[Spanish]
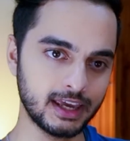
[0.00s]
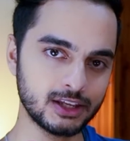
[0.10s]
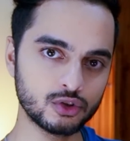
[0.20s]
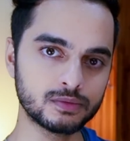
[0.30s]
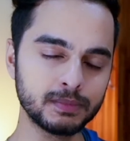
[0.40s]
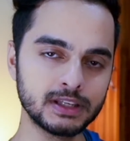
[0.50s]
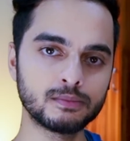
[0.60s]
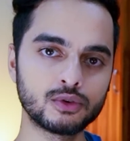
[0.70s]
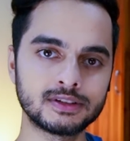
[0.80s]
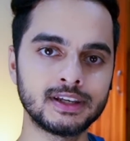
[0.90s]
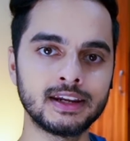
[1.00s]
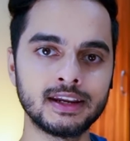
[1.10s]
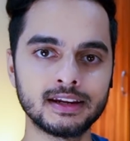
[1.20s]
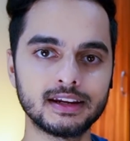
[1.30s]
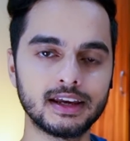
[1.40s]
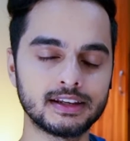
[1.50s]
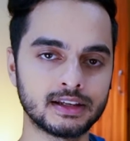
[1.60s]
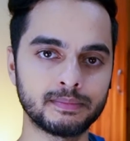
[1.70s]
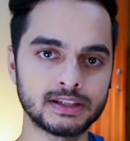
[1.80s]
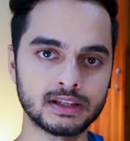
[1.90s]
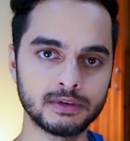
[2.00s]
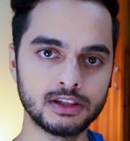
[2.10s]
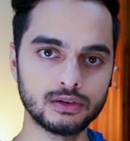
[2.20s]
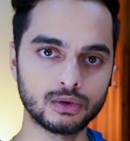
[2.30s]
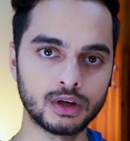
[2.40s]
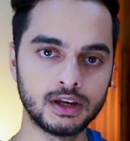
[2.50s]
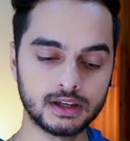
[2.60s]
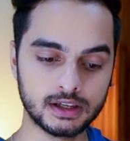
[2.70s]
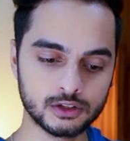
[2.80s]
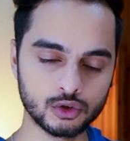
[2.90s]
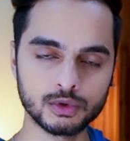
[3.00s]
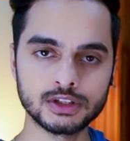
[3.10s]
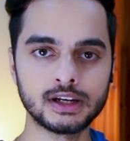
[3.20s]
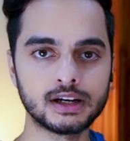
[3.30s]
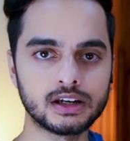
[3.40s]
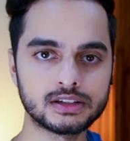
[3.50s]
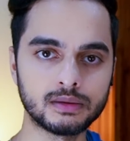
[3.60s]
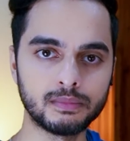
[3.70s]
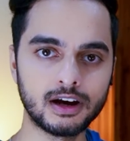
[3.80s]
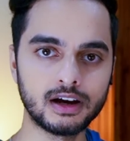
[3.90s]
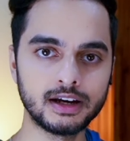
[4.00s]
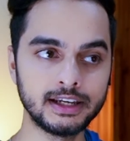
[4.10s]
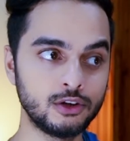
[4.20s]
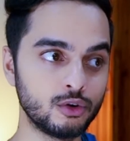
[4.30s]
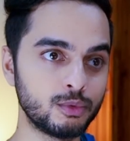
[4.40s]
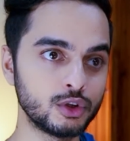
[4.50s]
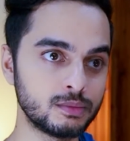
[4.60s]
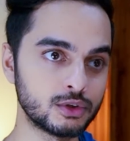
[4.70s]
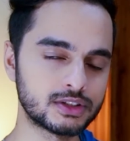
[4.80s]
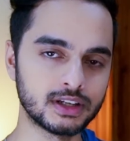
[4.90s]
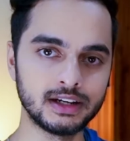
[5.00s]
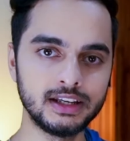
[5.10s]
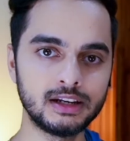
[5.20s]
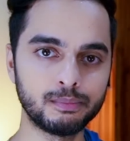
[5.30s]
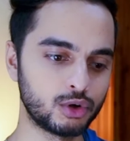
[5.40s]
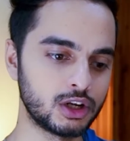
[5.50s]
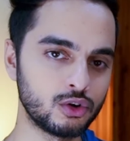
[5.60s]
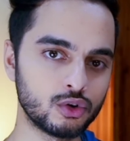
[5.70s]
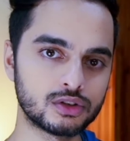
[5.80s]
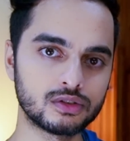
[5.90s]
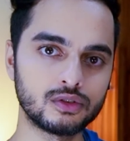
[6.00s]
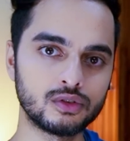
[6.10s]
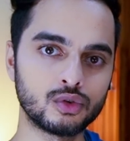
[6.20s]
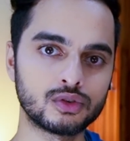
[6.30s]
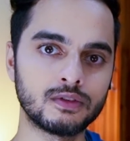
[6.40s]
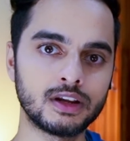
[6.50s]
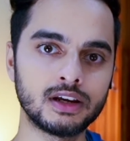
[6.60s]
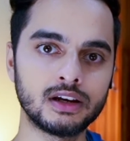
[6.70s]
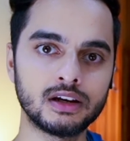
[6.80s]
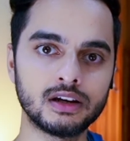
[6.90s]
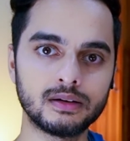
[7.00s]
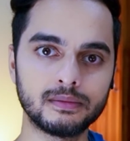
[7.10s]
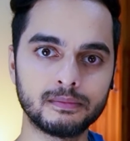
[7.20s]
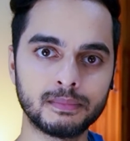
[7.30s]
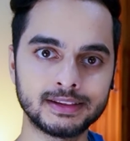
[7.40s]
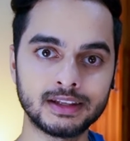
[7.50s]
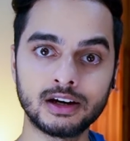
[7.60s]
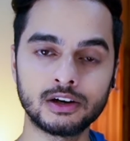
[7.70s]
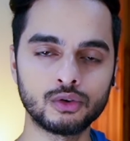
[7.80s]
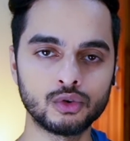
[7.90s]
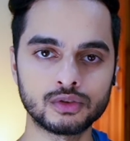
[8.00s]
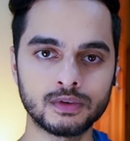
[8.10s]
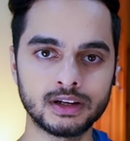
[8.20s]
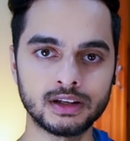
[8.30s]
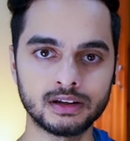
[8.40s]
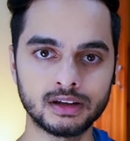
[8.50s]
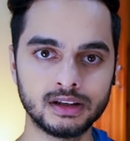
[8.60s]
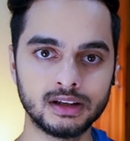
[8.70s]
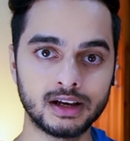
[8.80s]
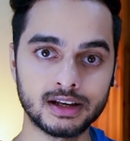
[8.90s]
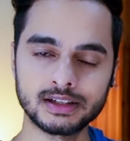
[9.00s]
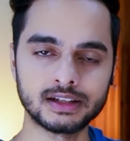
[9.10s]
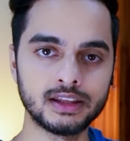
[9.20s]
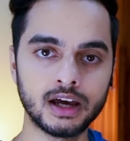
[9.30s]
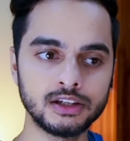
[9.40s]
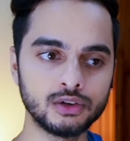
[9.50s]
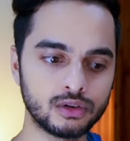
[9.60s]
ellos mismos tienen ese pensamiento que somos de la casta baja y no podemos salir porque nos, nos van a matar o nos van a hacer daño.